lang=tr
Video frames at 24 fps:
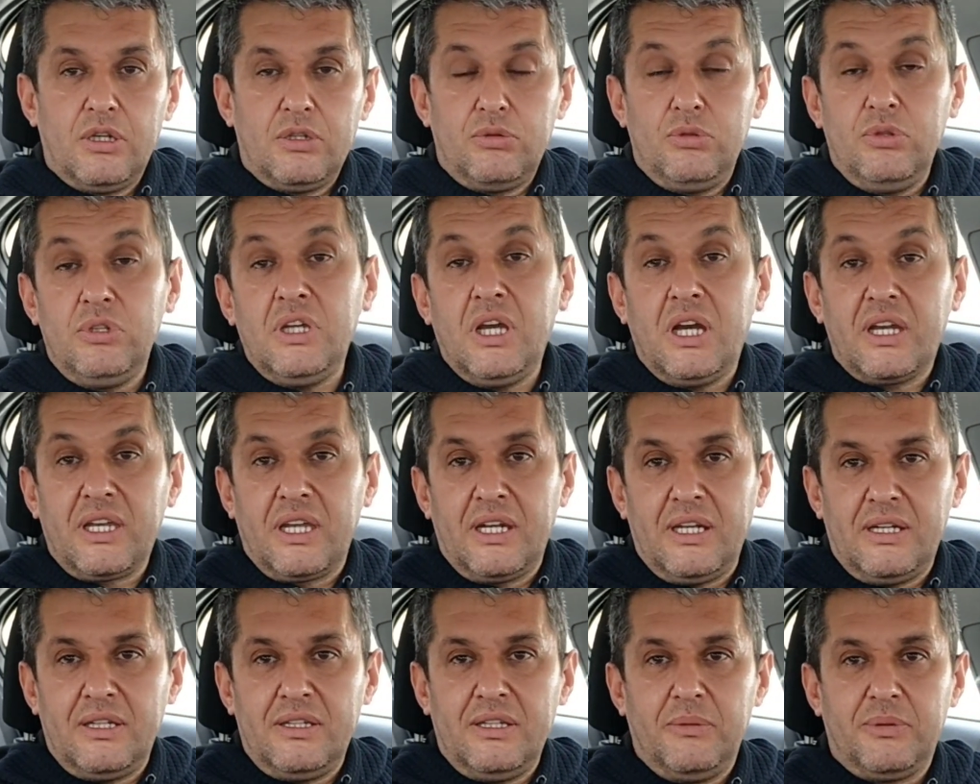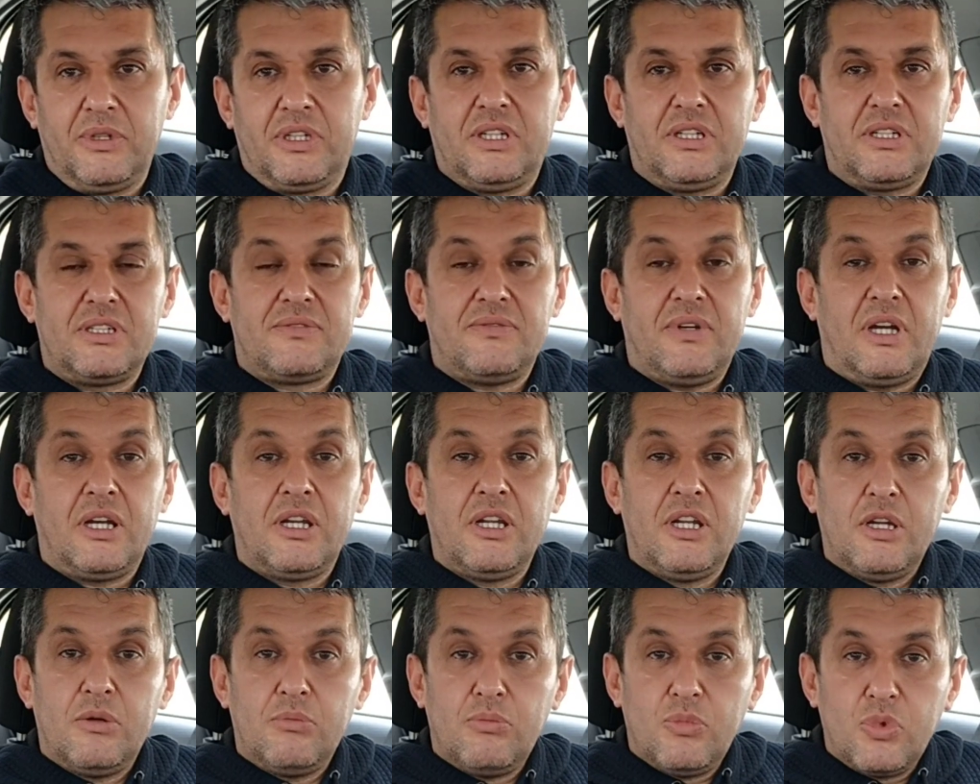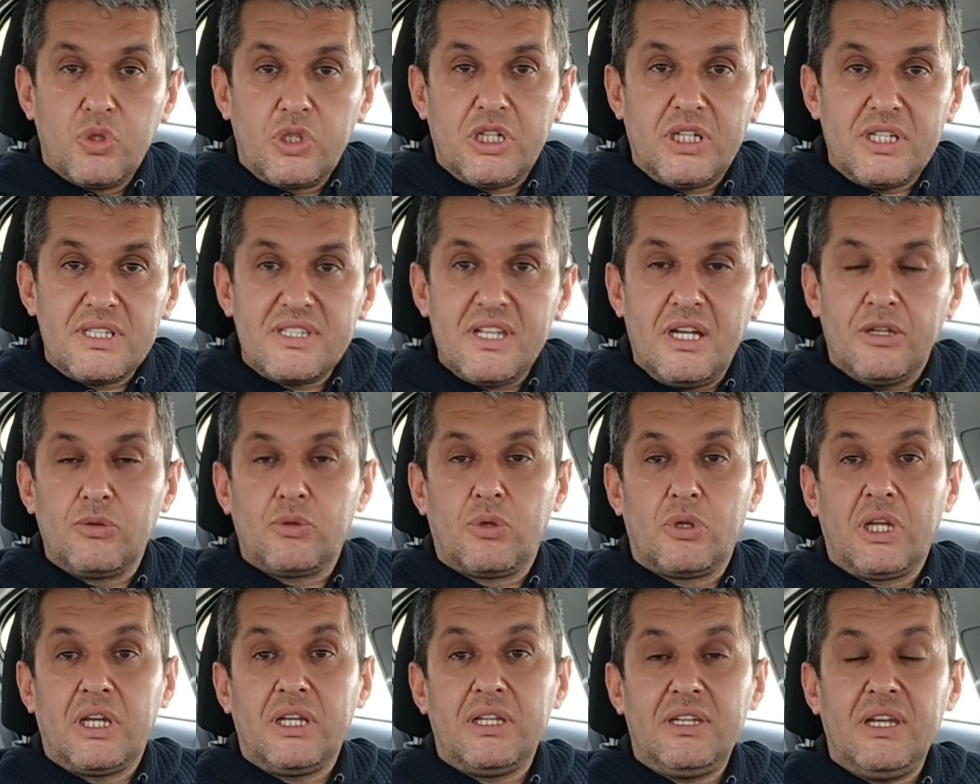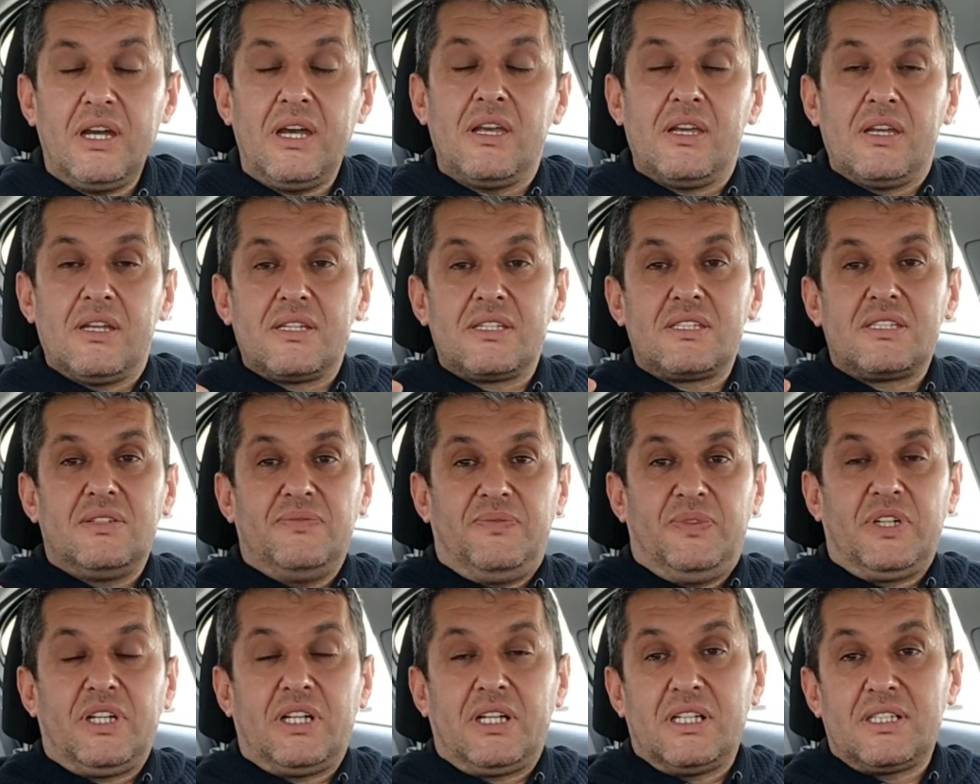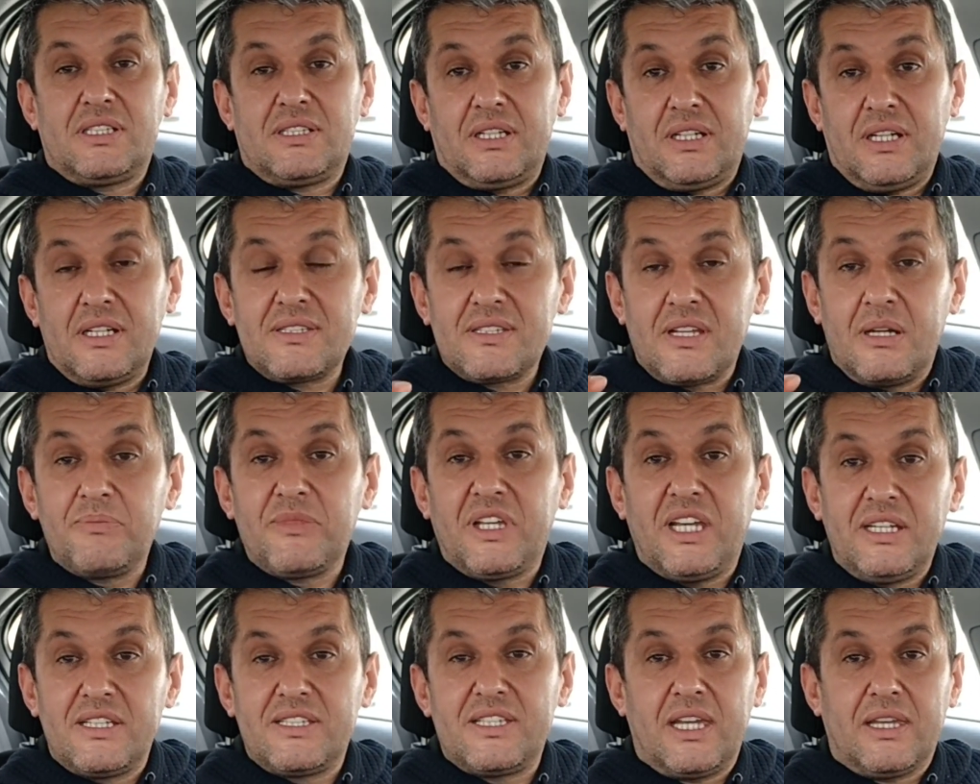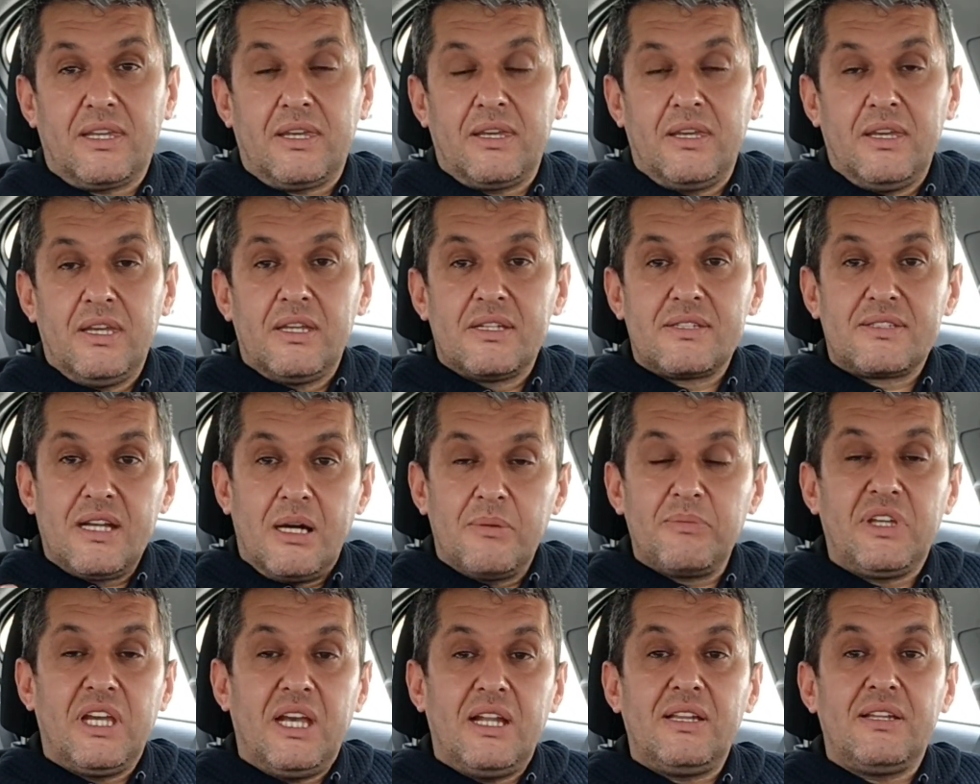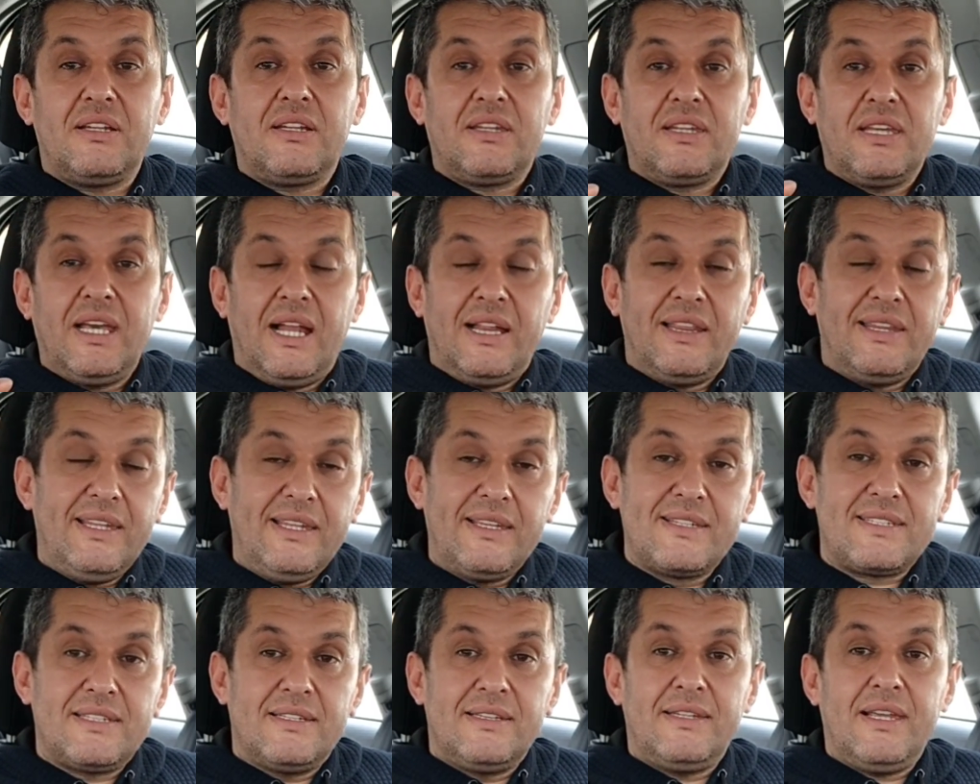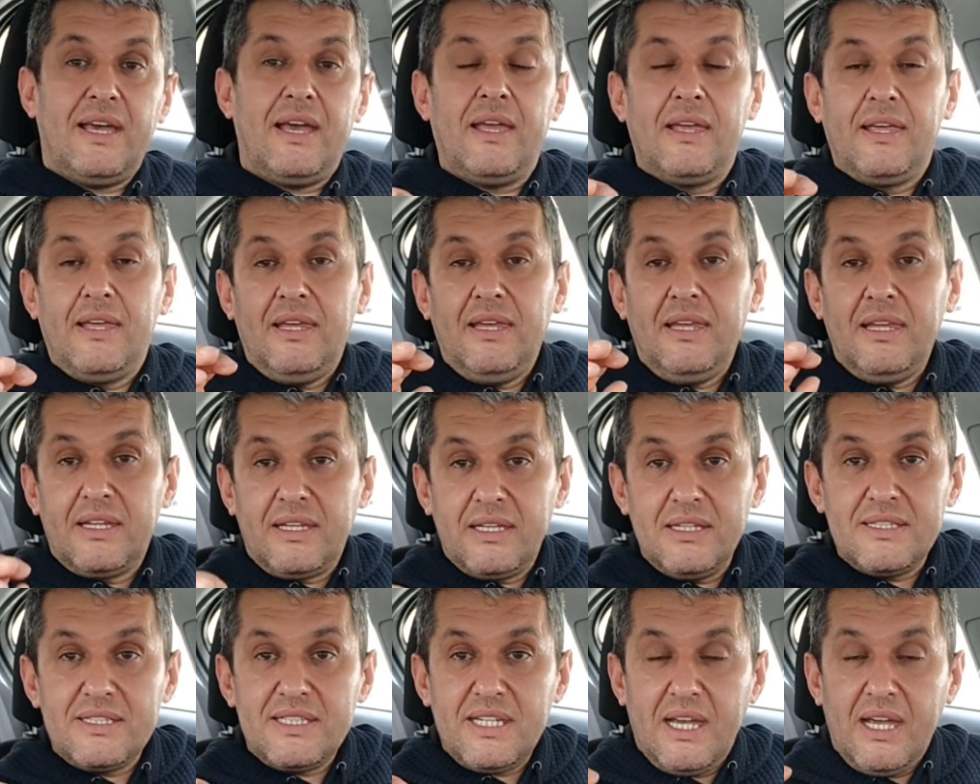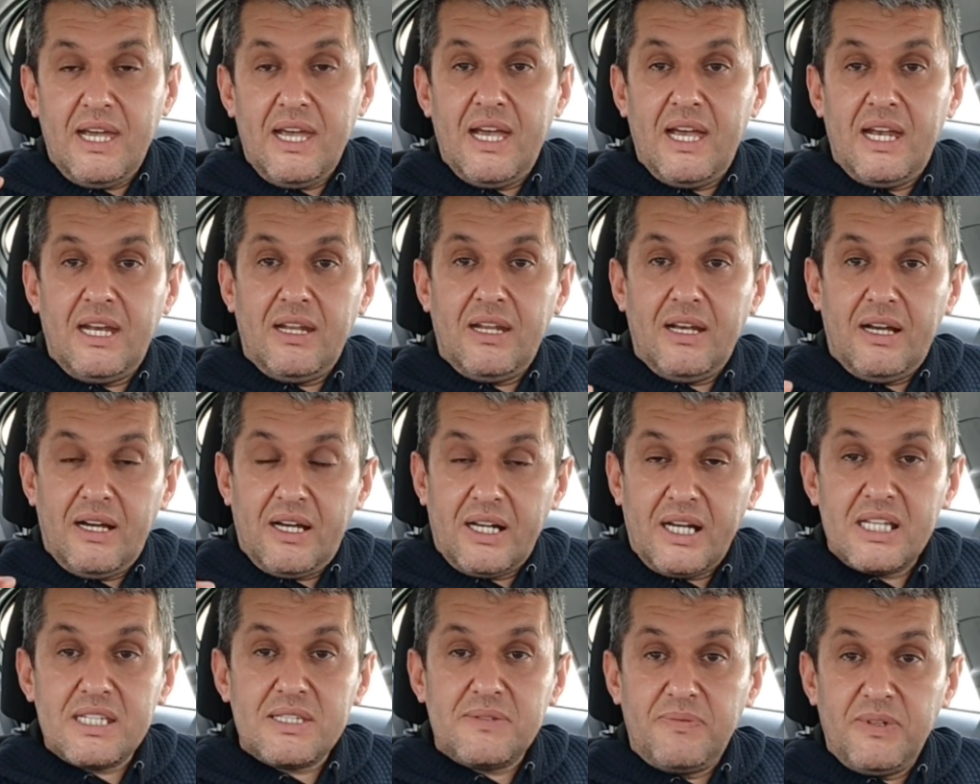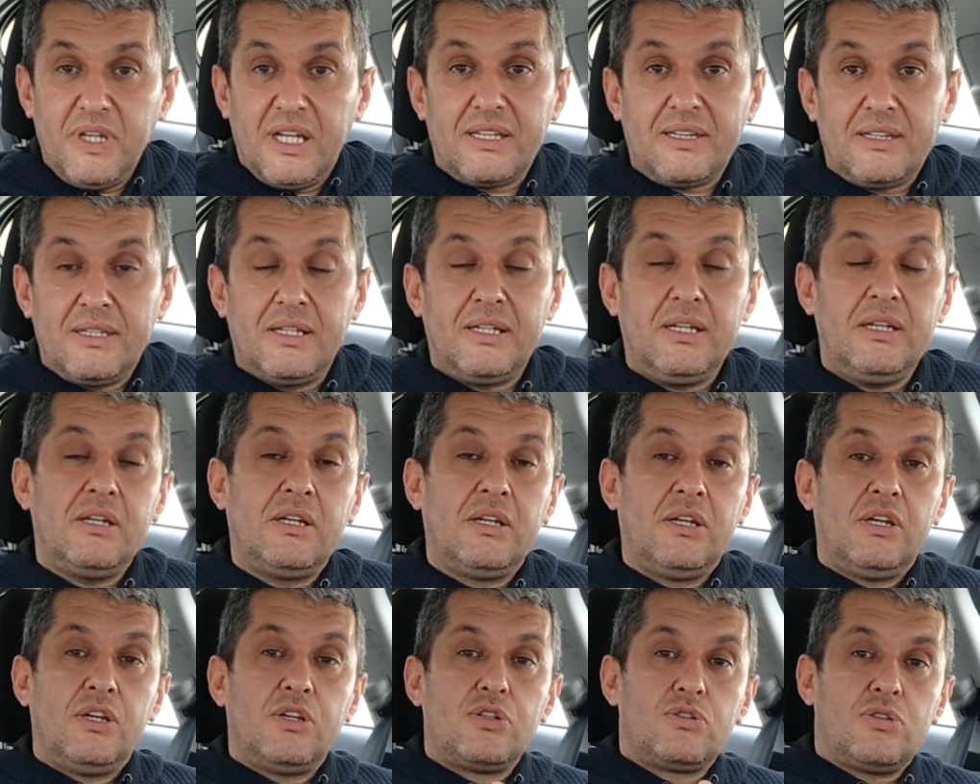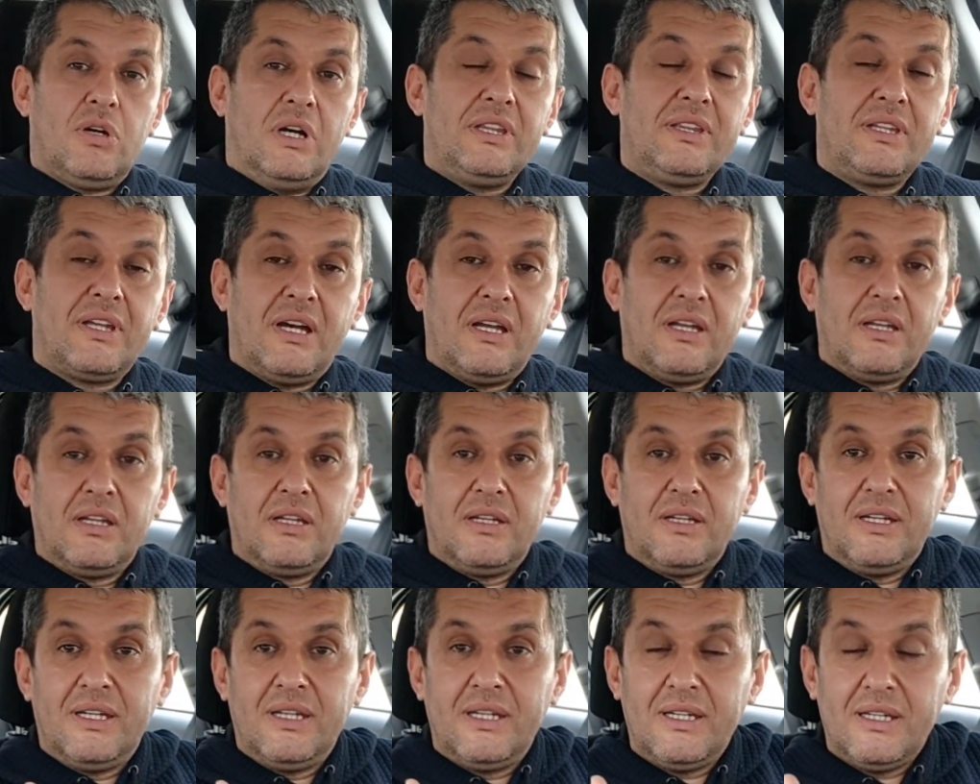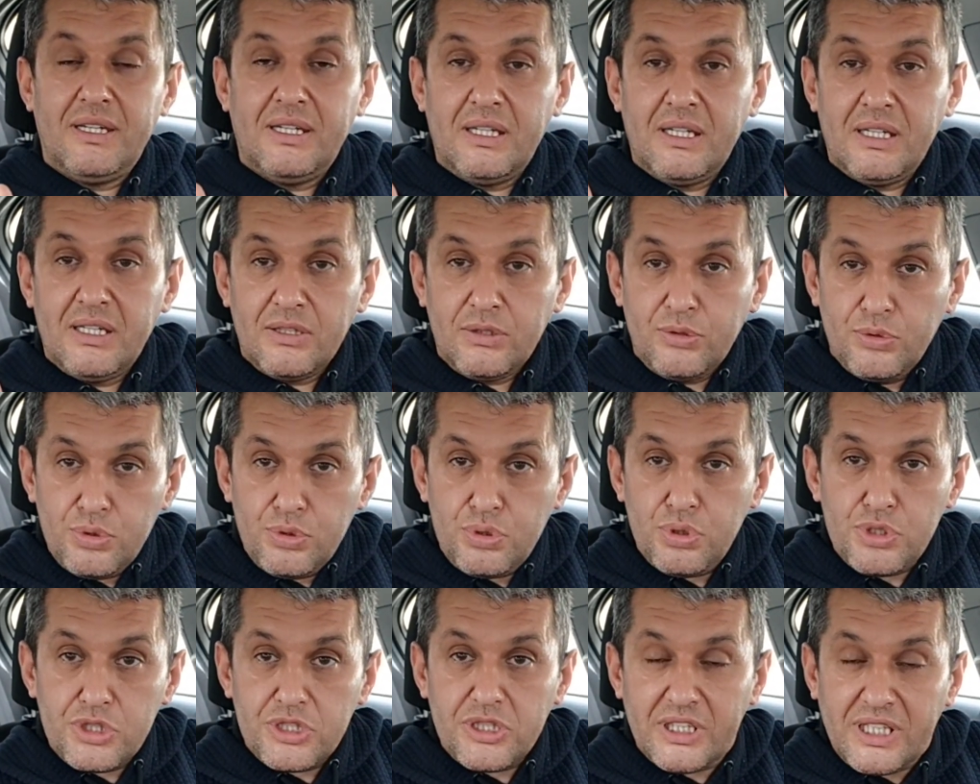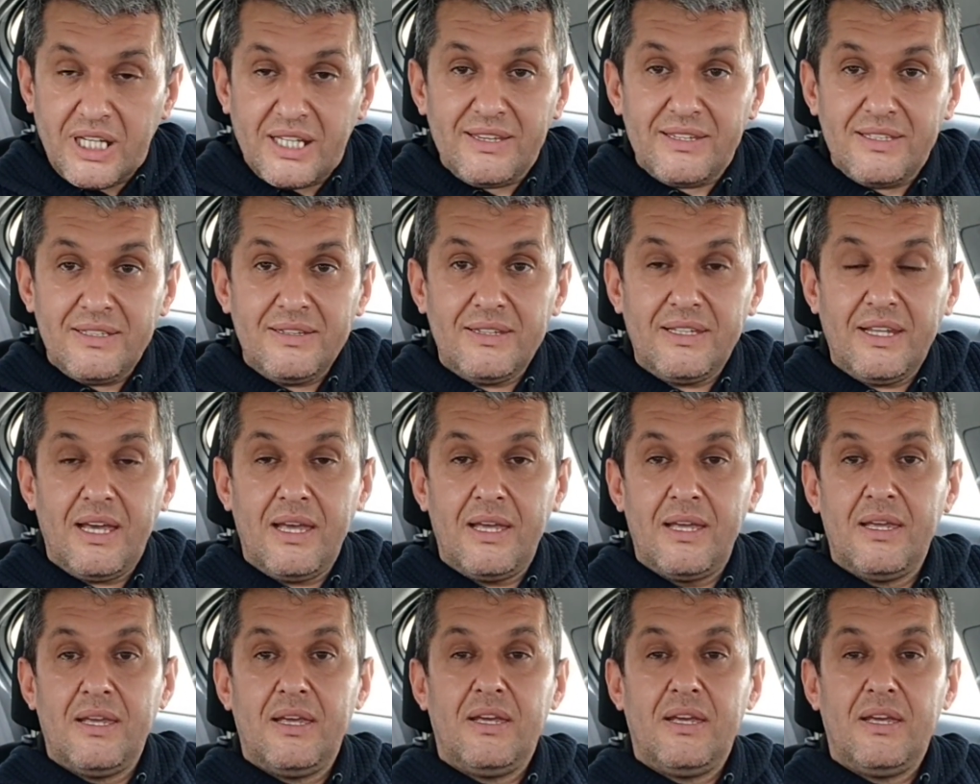Dünya genelinde bir kriz var. Bu krizden dolayı da sıfır araçlara zam gelecek. Zam gel, geldiği için de ikinci el araç fiyatları şu anda e, düşüş trendinde.